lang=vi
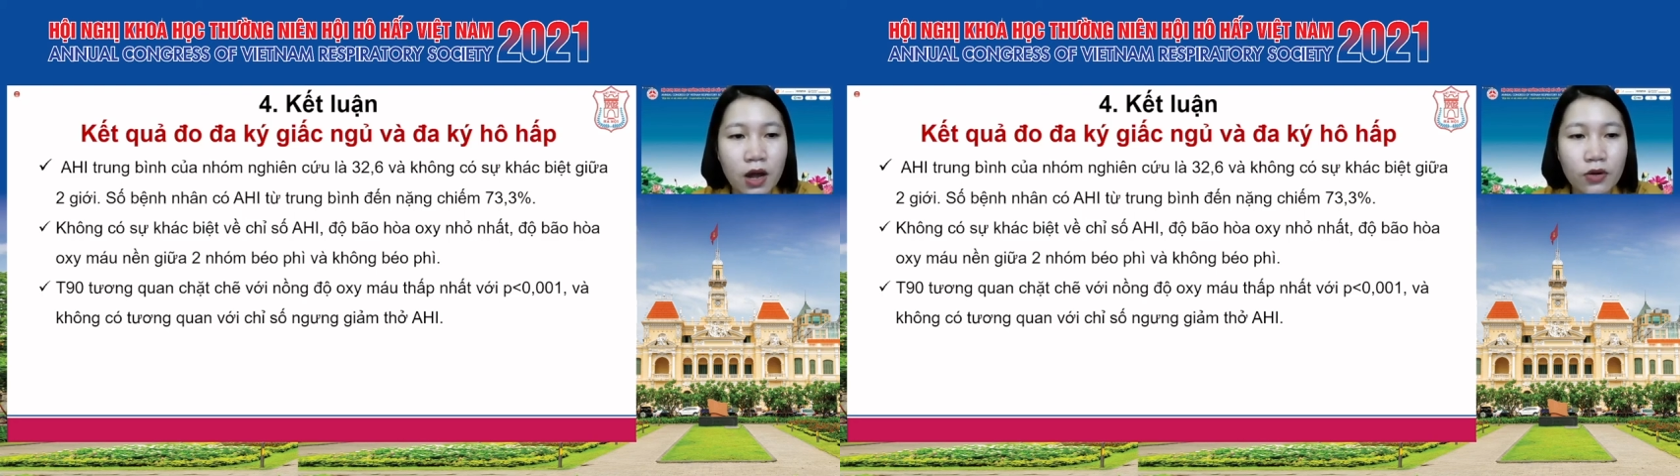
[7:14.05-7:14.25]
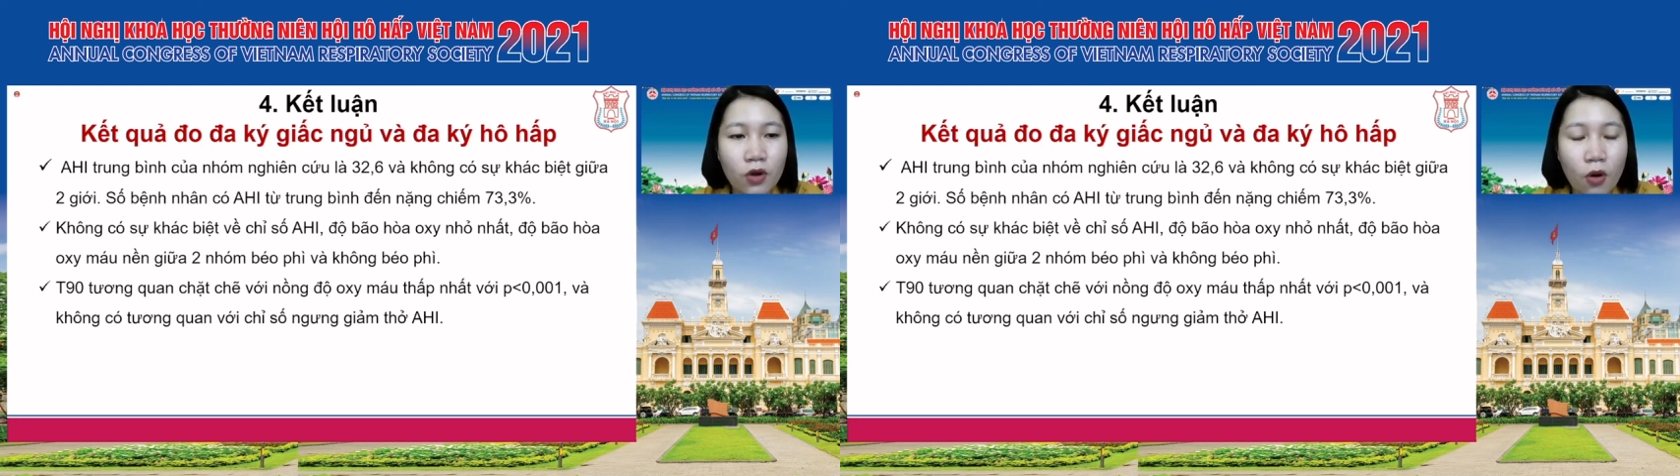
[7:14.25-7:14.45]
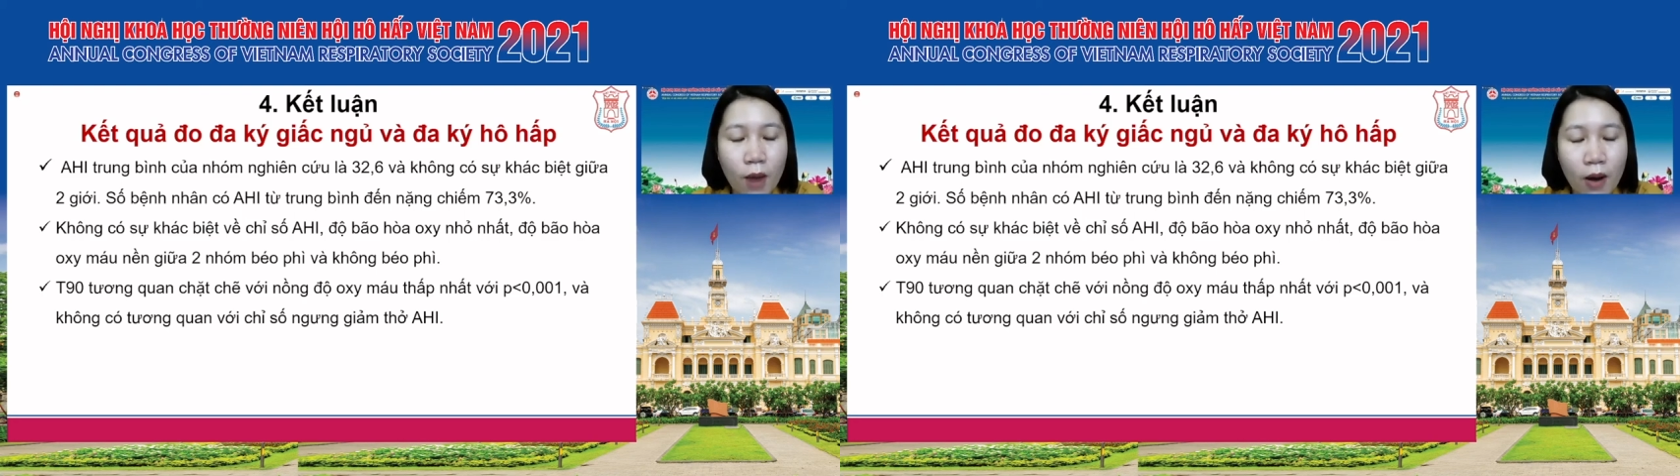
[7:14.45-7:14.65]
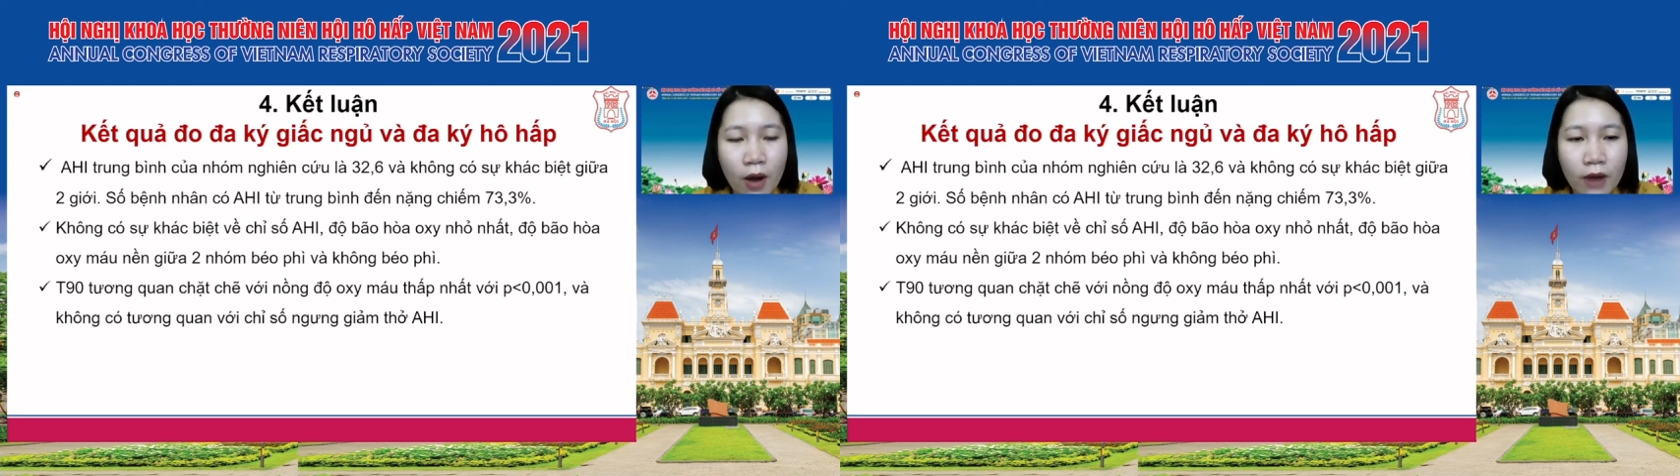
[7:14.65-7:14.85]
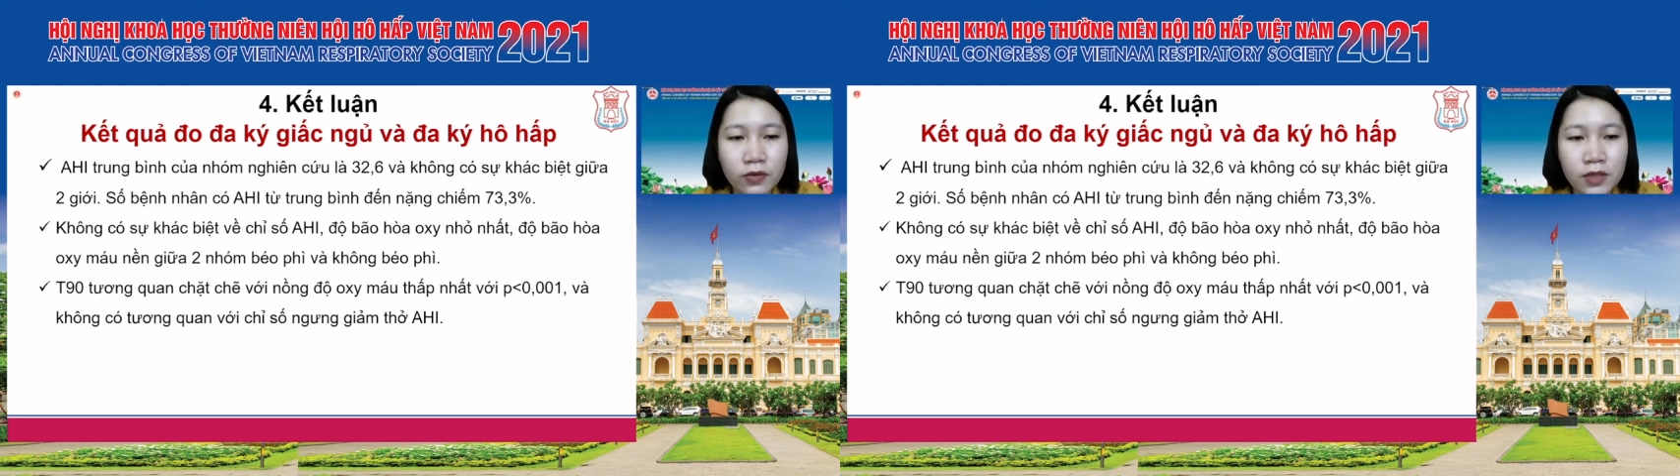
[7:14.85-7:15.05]
độ bão hòa
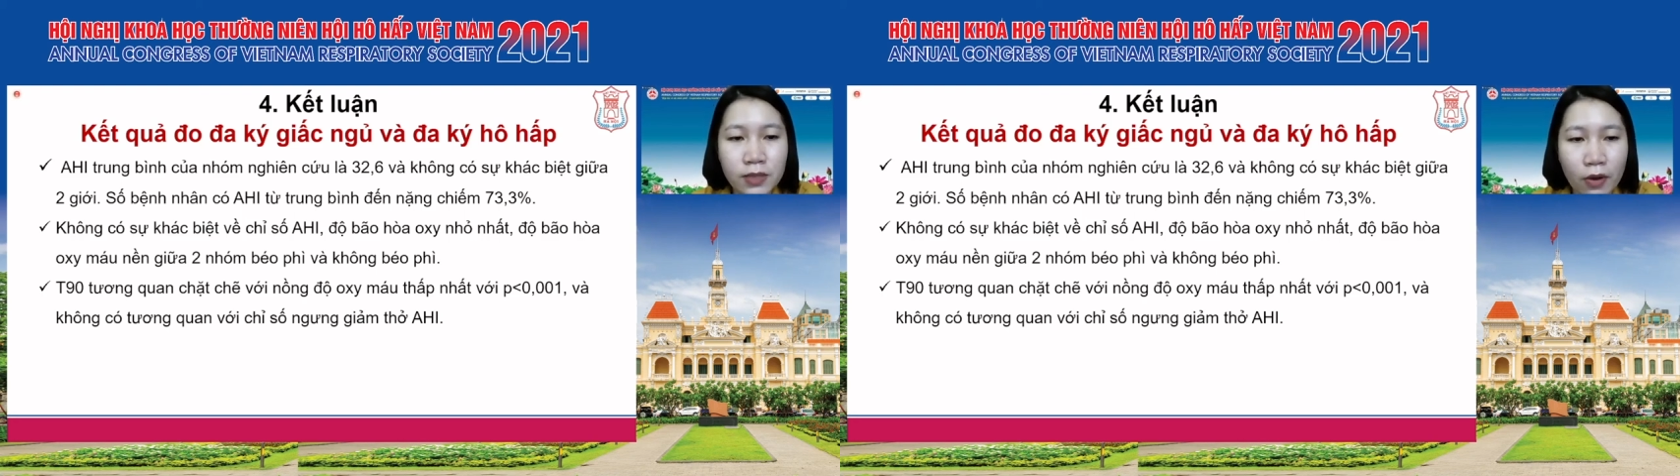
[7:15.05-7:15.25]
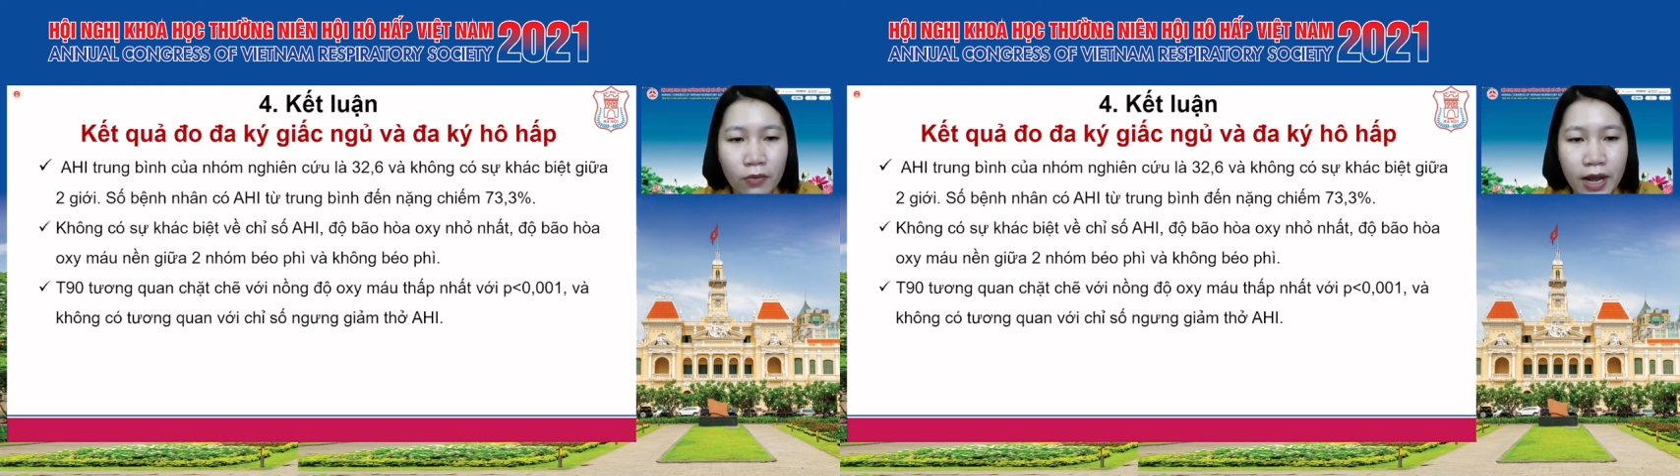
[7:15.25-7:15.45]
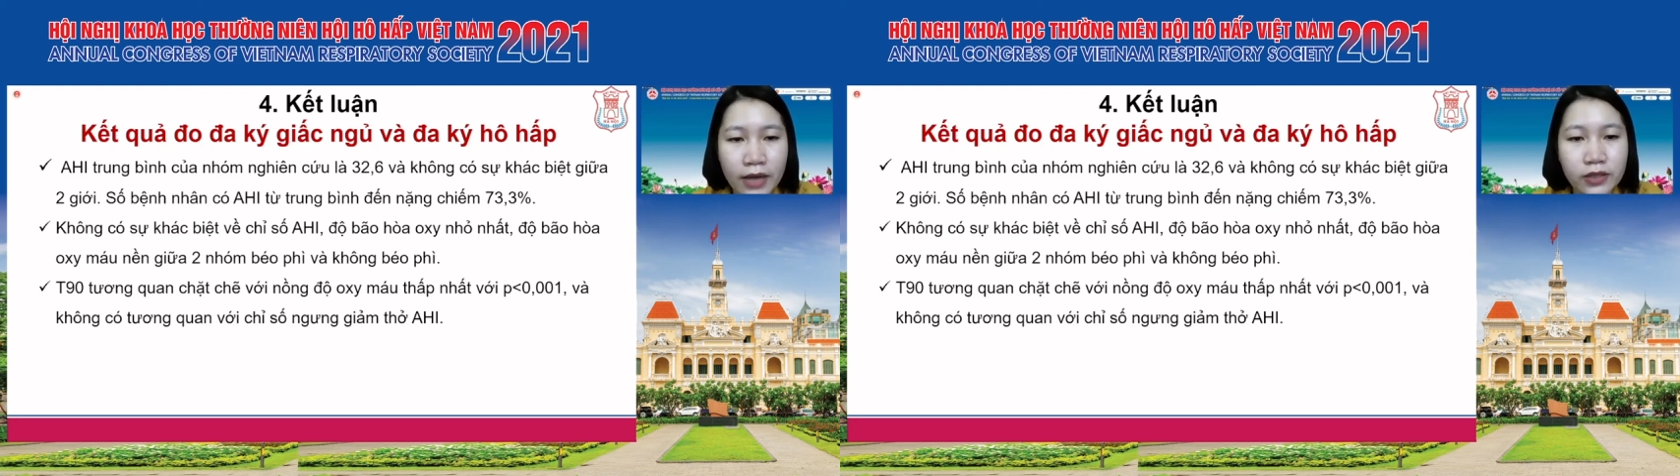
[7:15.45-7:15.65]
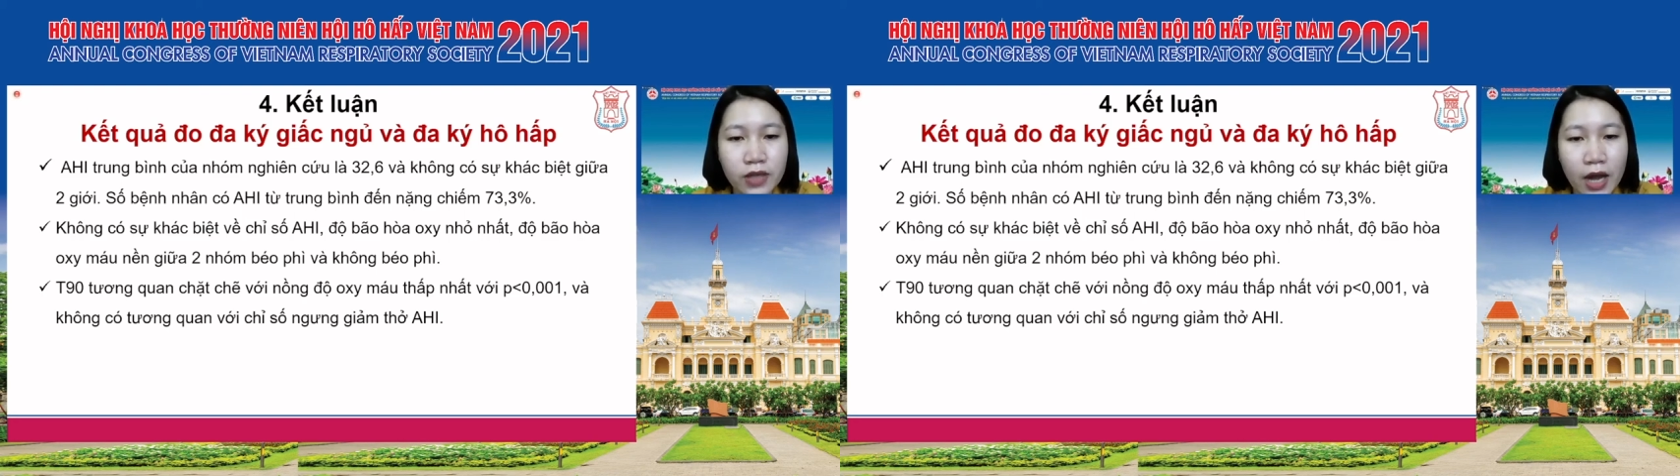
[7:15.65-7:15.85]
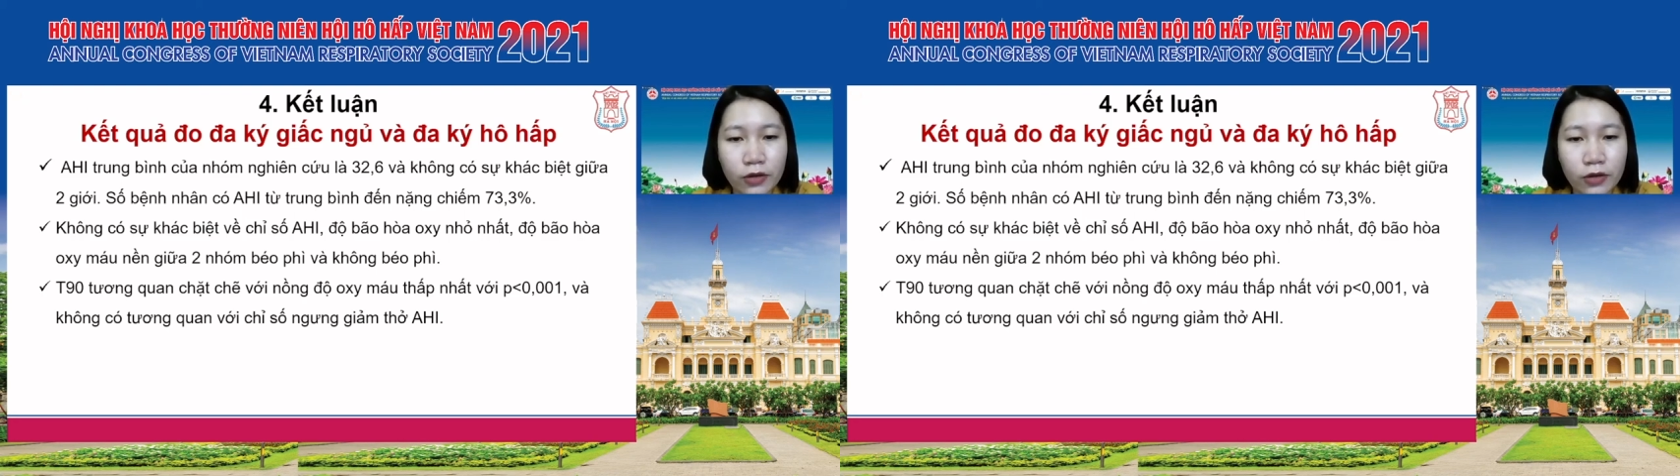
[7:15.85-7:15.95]
oxy máu nền giữa hai